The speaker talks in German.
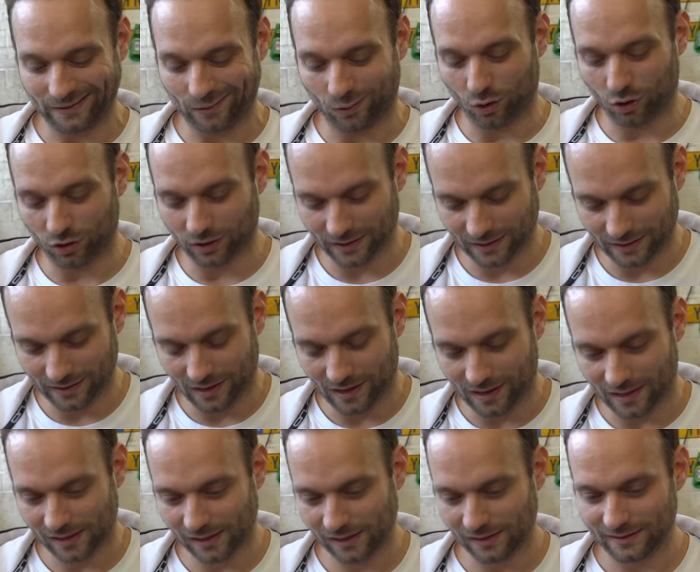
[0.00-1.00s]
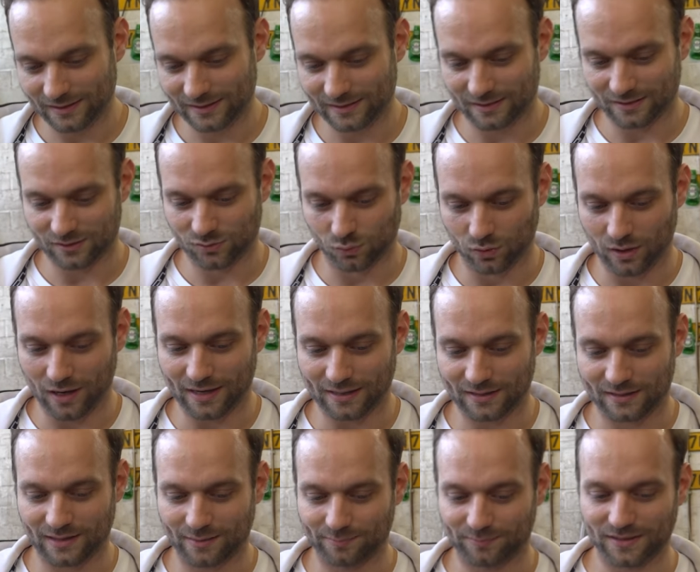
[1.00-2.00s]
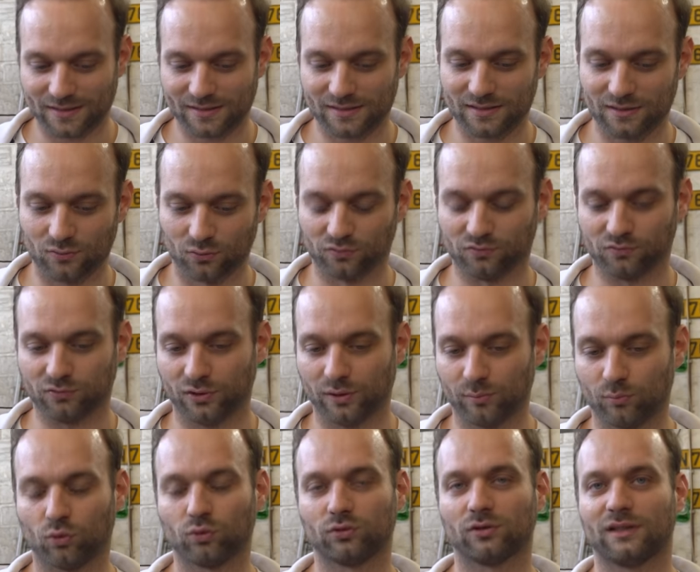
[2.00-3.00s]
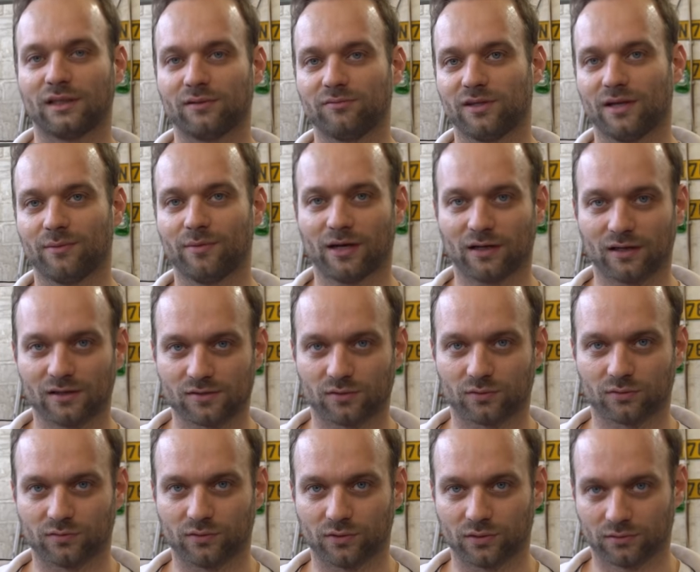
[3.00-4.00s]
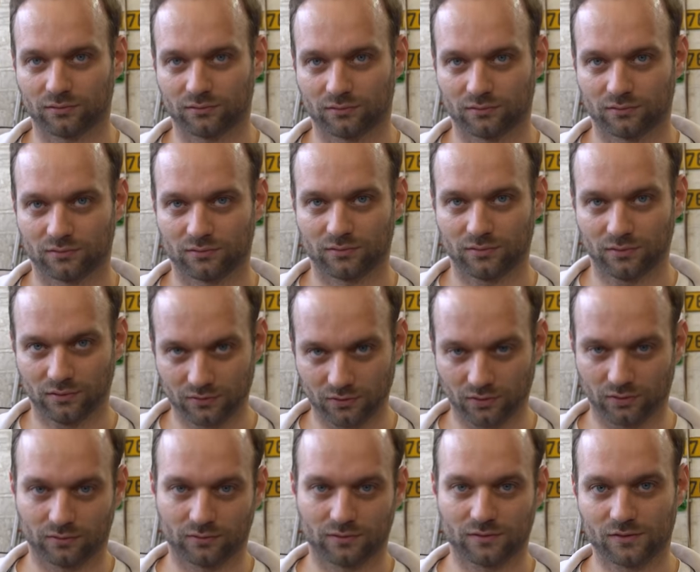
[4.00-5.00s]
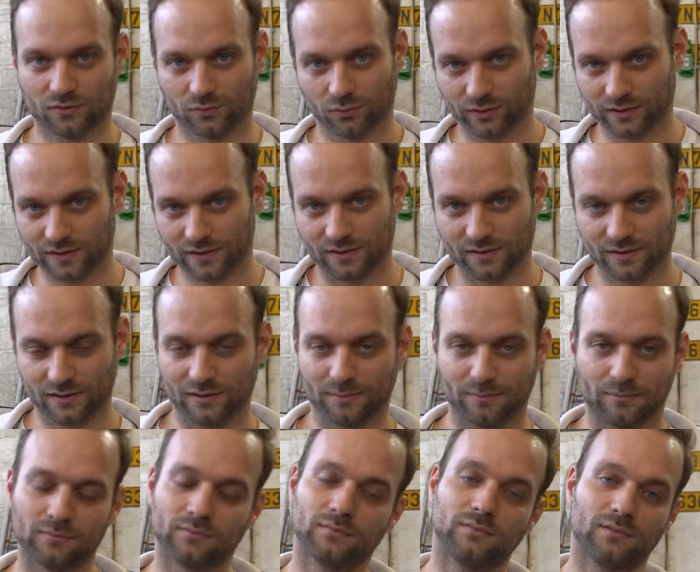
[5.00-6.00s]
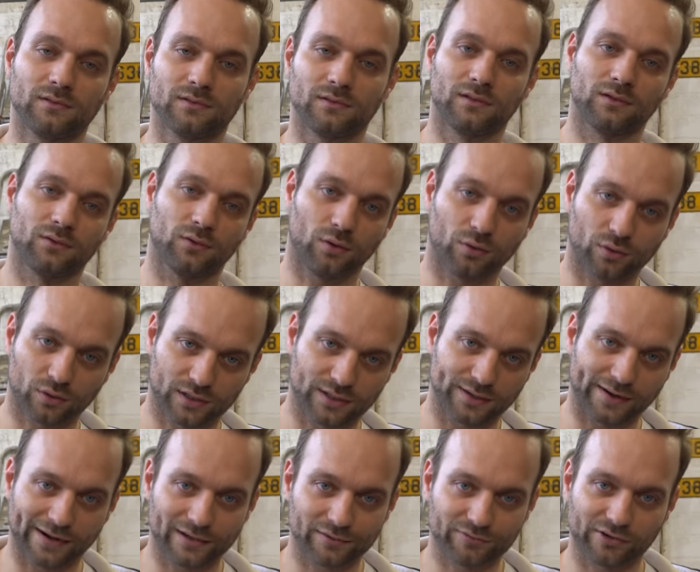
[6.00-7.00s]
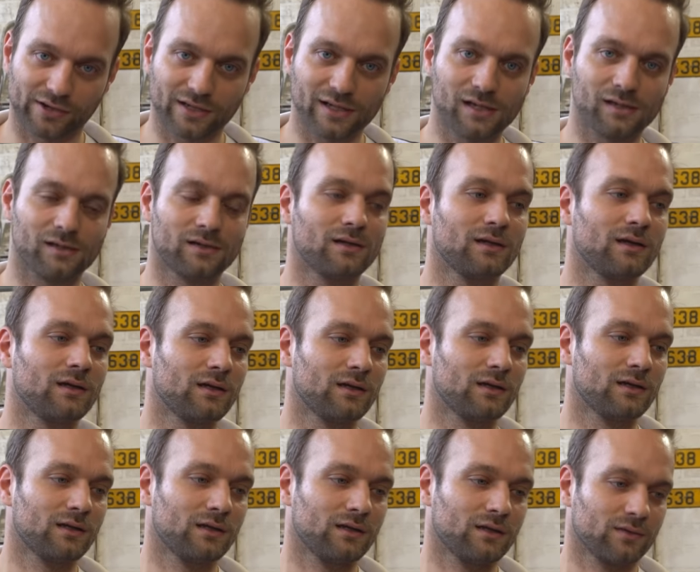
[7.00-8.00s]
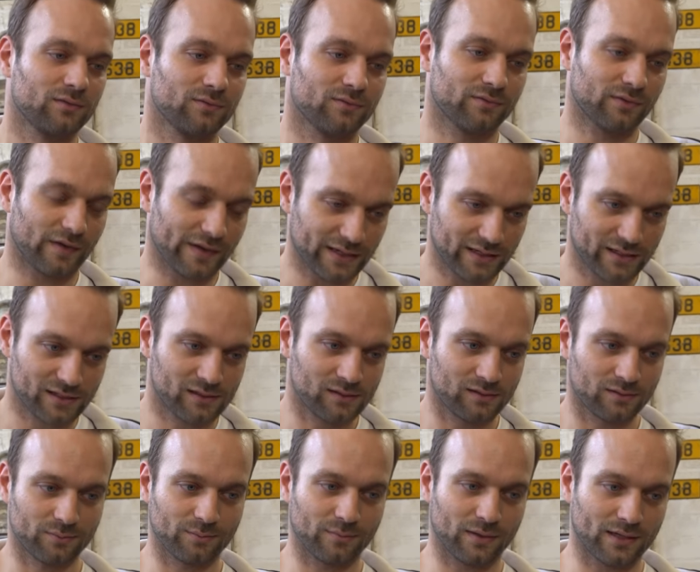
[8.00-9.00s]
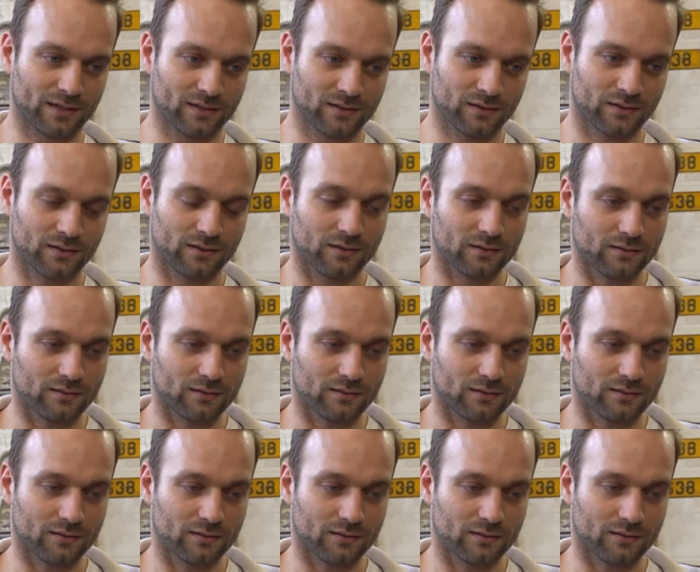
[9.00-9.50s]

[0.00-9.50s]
original ist das so gehandhabt, dass die Luft von dem Motor dann wieder mit angesaugt wird. So, so ist es im Originalfall, weil man